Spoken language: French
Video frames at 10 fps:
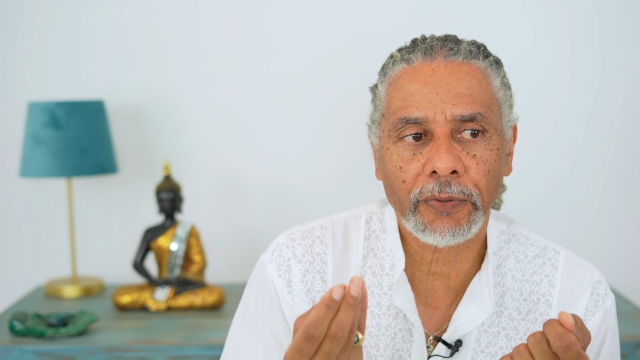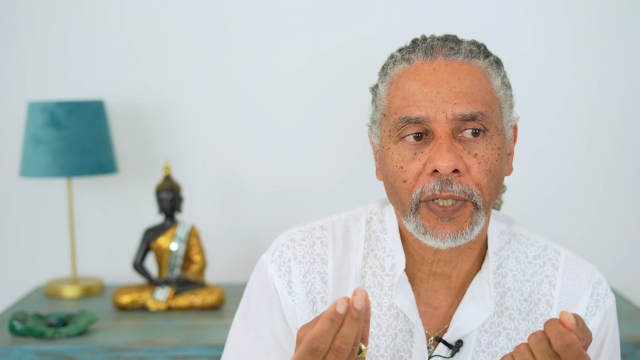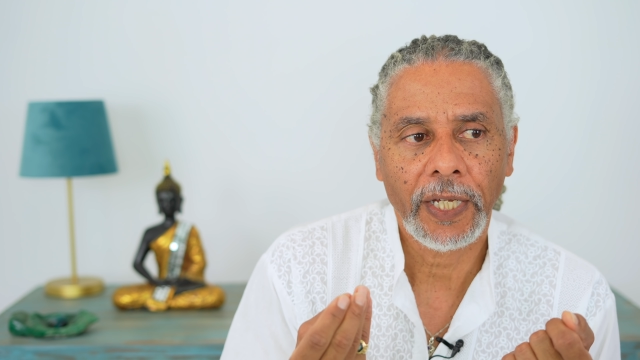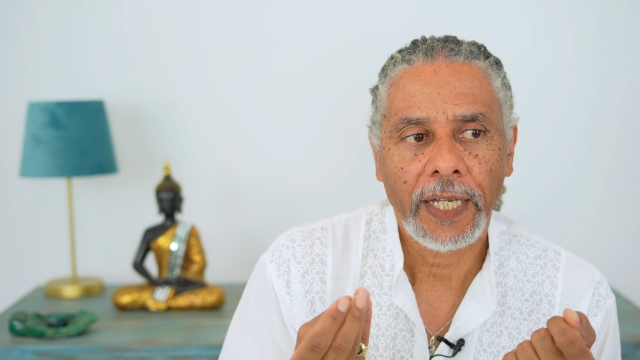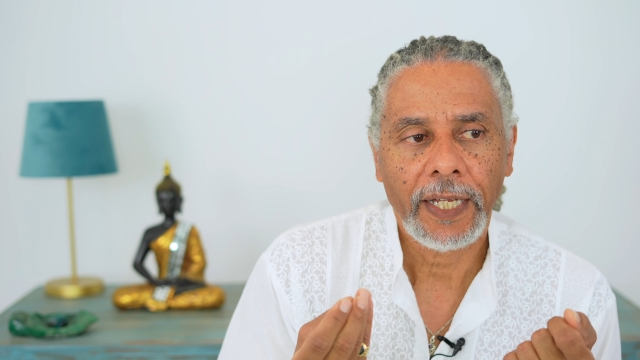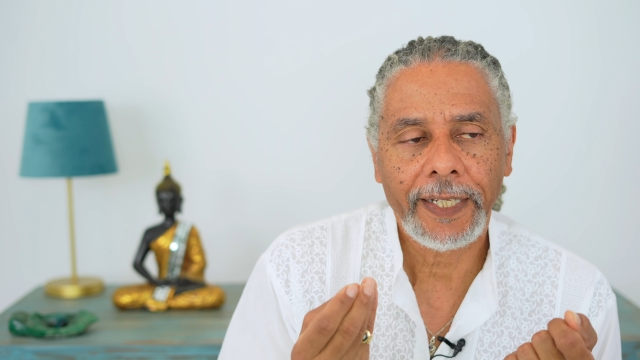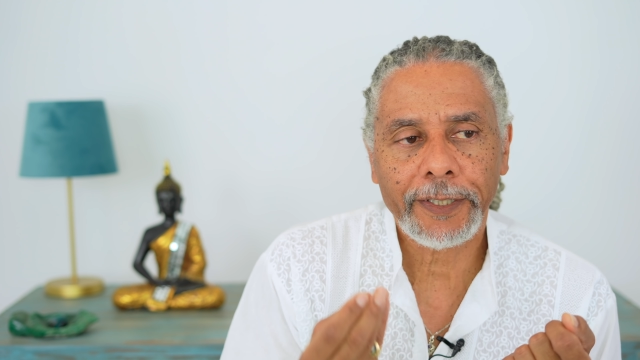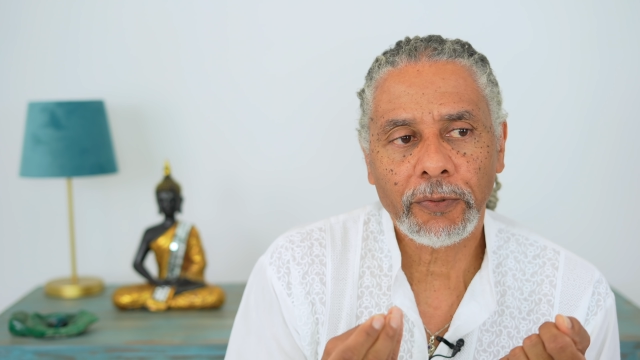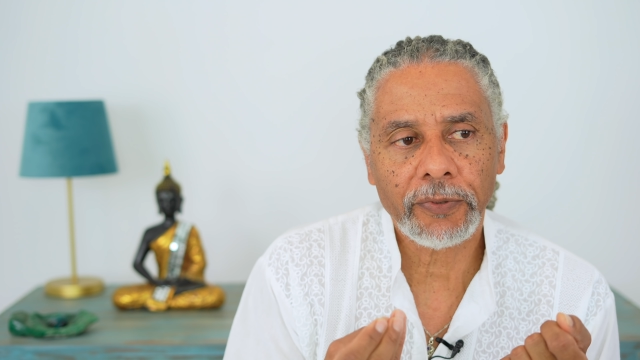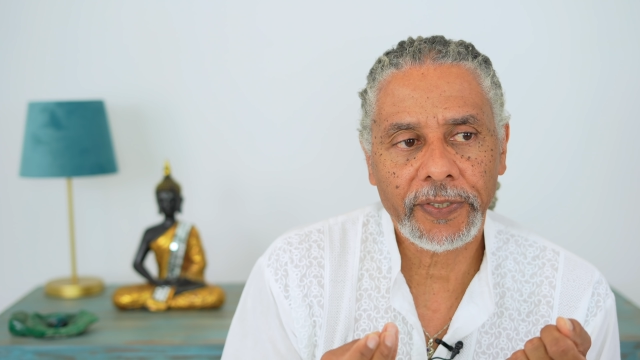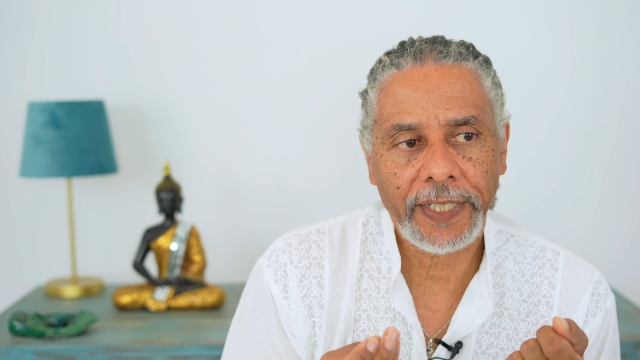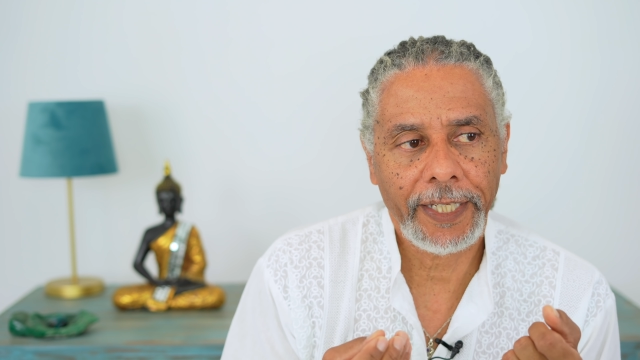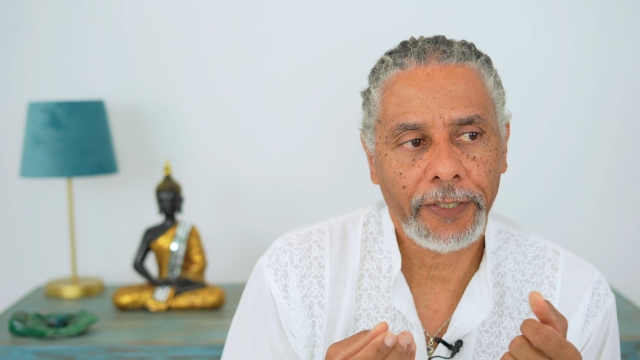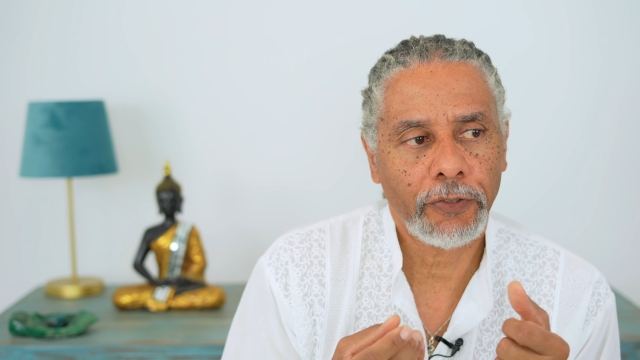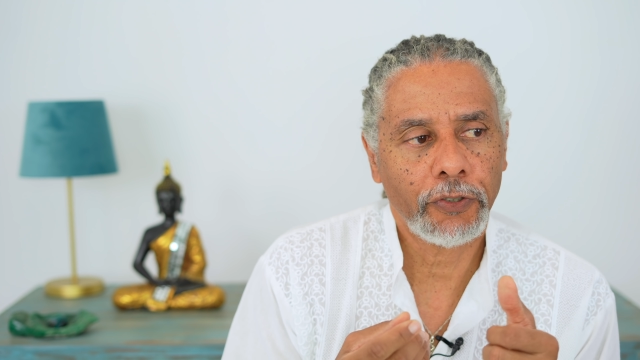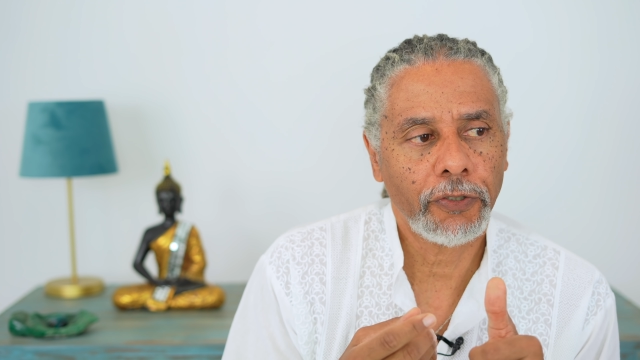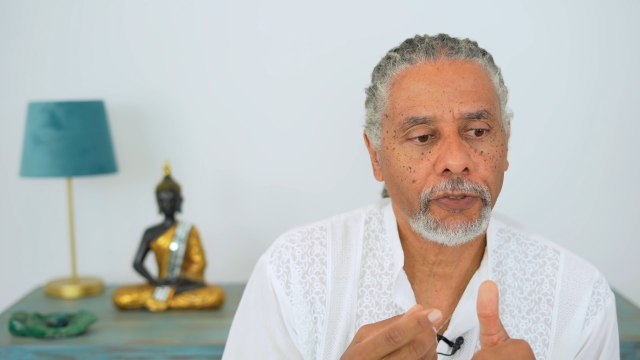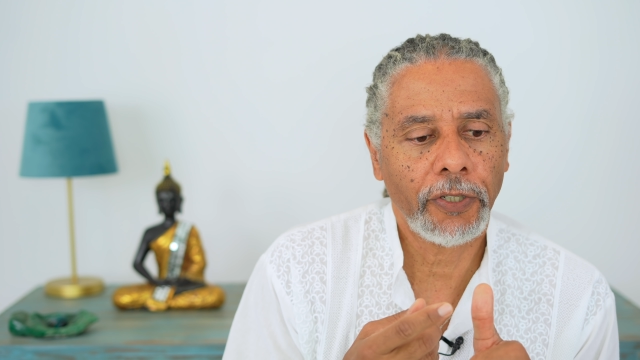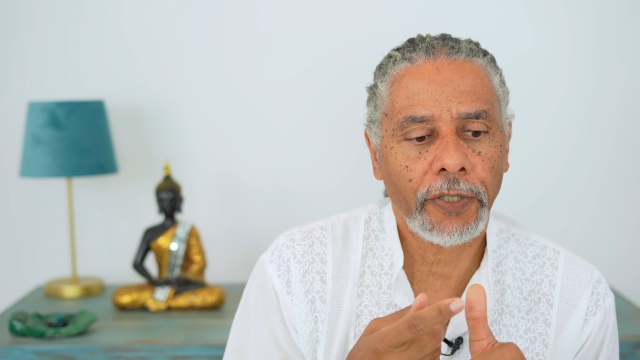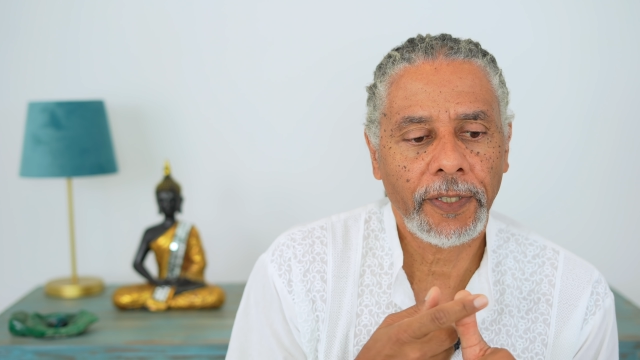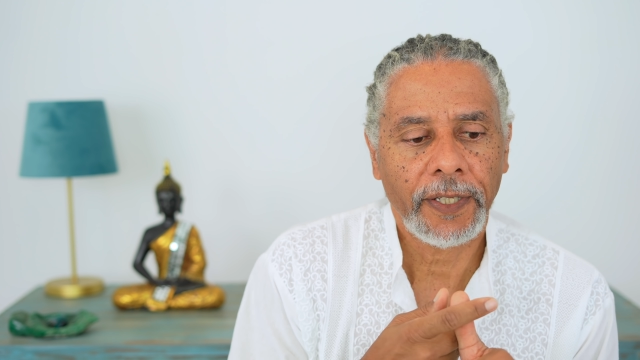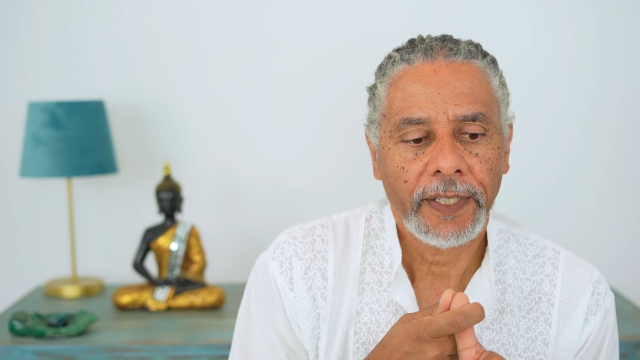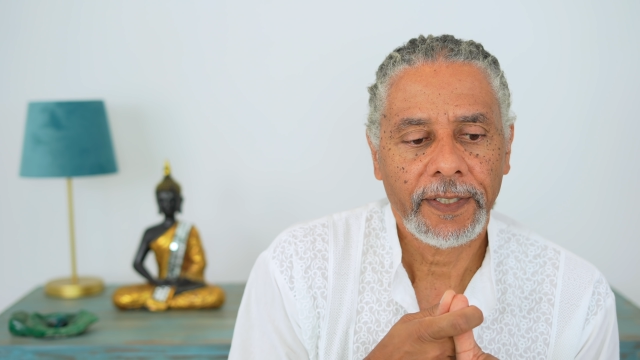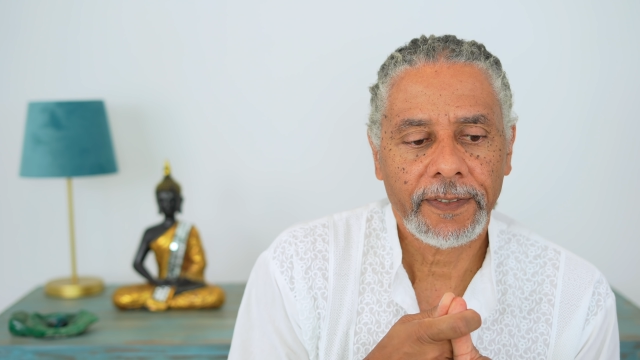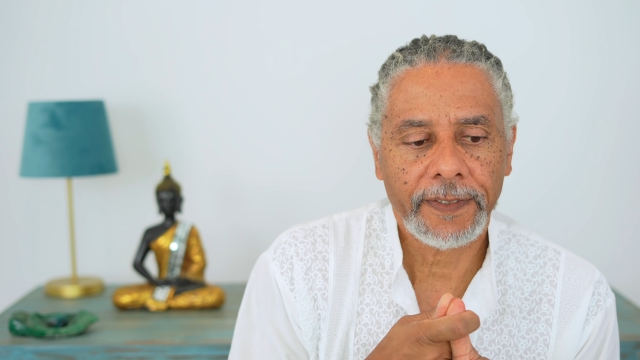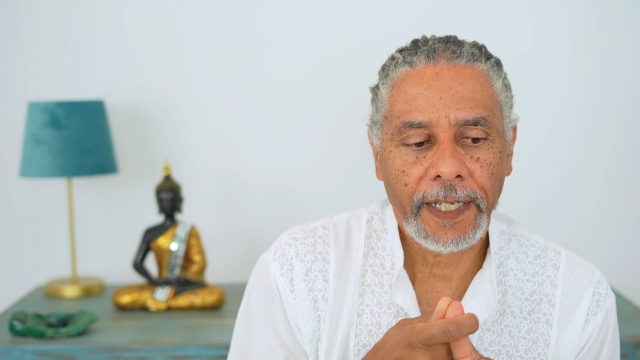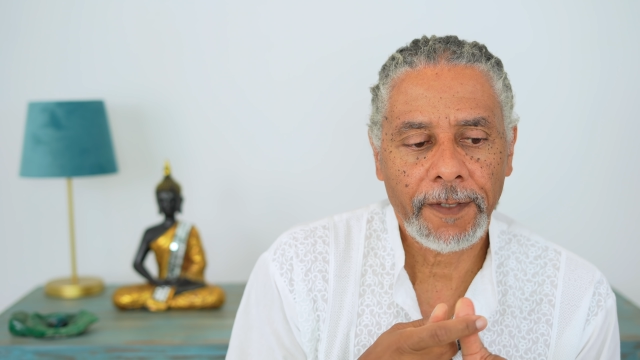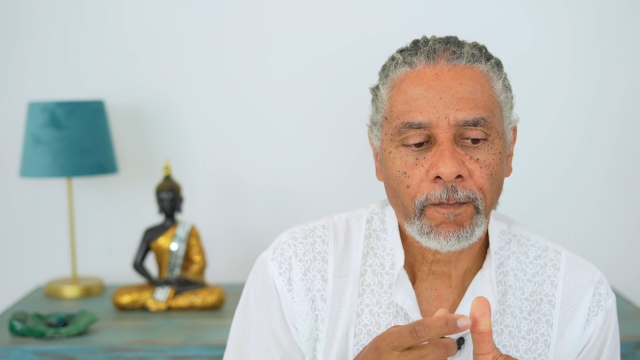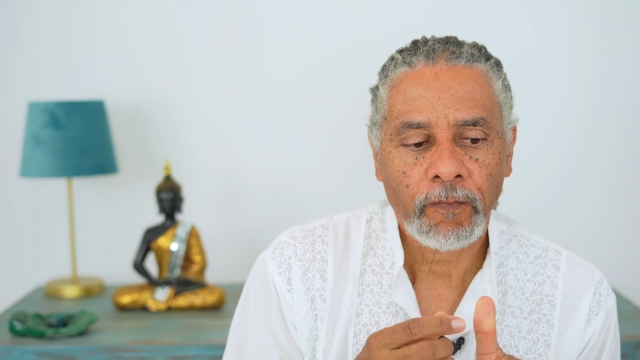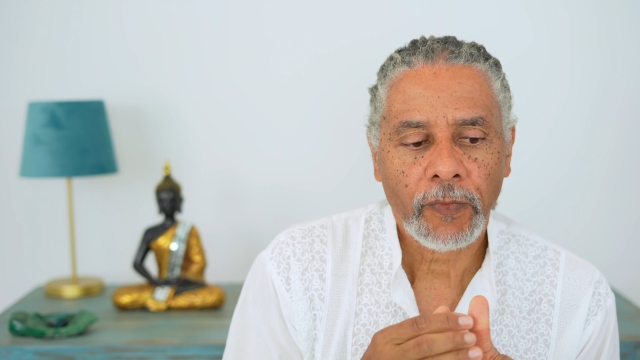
Donc, les conseils que je donne, c'est